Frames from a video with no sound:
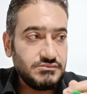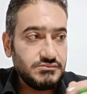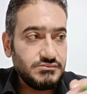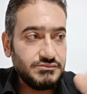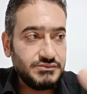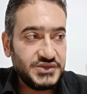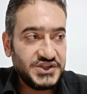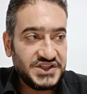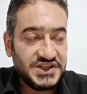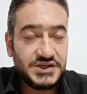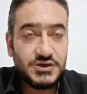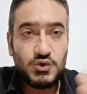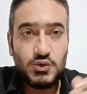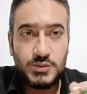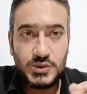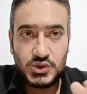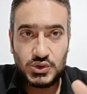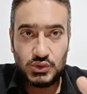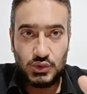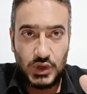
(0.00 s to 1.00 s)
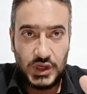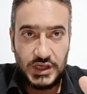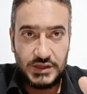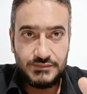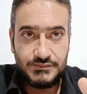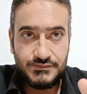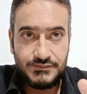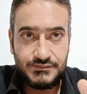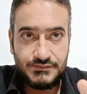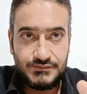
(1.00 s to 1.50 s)
بتيجي
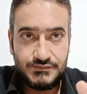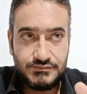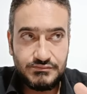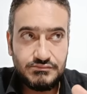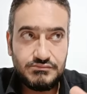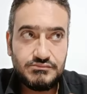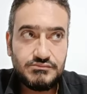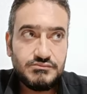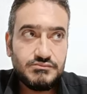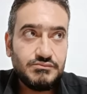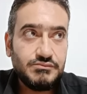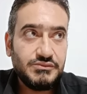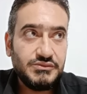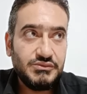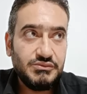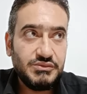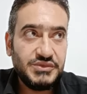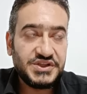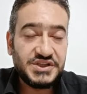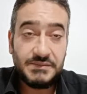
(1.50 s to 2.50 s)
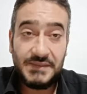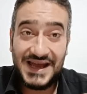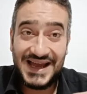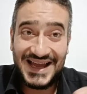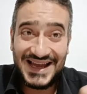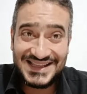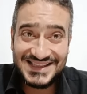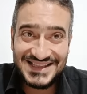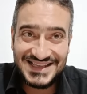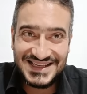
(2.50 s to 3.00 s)
وبتروح بتبقى
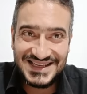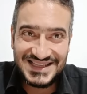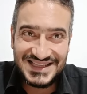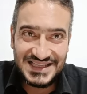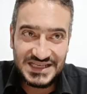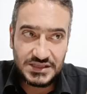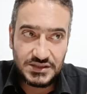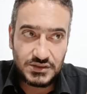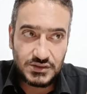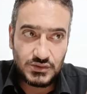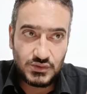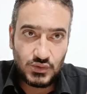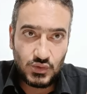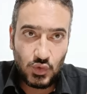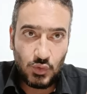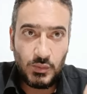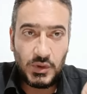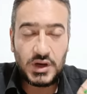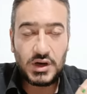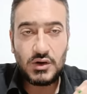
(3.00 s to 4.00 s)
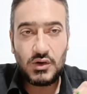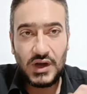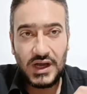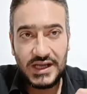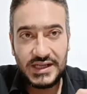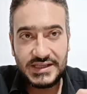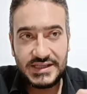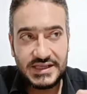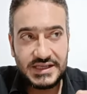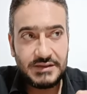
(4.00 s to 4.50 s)
حادة جدًا، ومرّة
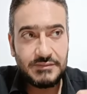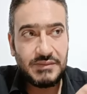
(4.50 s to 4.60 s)
واحدة